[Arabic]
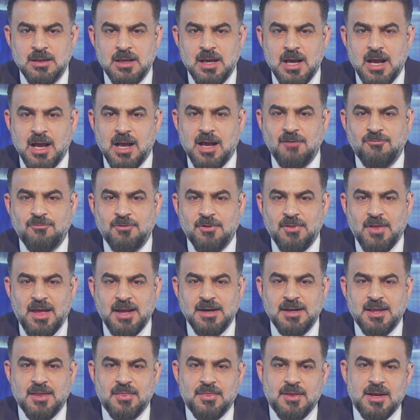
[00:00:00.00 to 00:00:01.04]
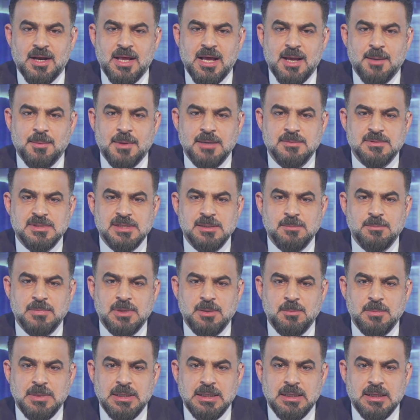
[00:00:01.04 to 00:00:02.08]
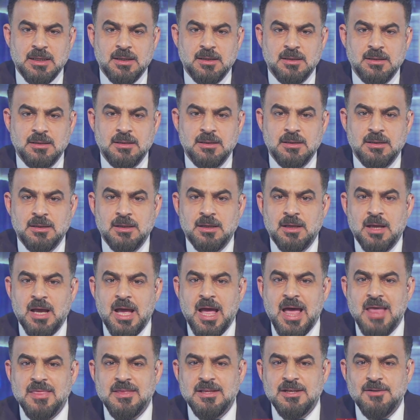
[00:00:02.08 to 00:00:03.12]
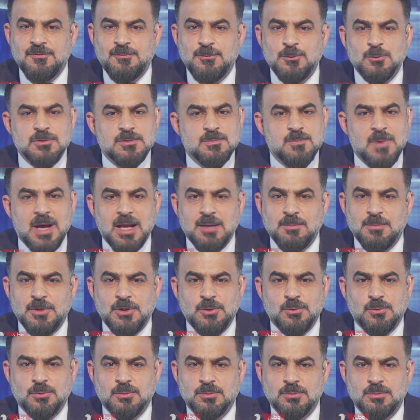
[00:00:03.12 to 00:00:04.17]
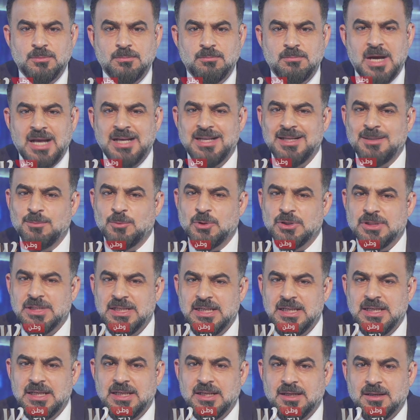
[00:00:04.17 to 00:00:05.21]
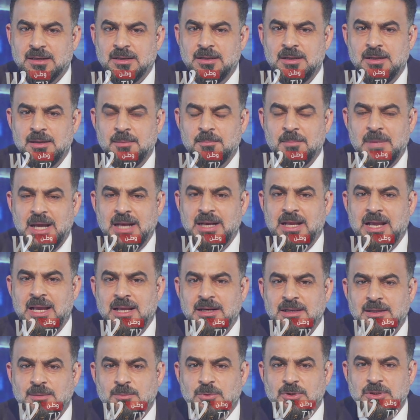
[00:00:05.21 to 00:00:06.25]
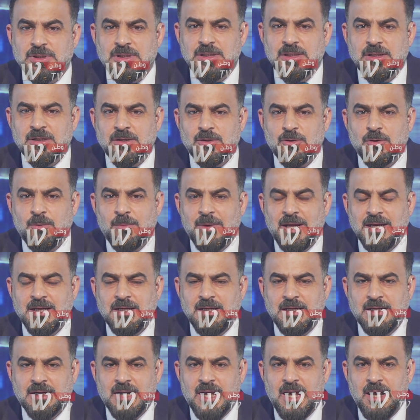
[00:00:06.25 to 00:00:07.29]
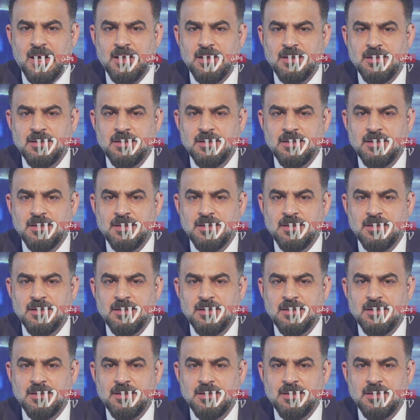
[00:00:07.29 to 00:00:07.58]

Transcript: اخفض عنها الضرائب 50% هذه الفلوس مال منو؟ مال المدير، مال اهل المدير، لو مال العراق.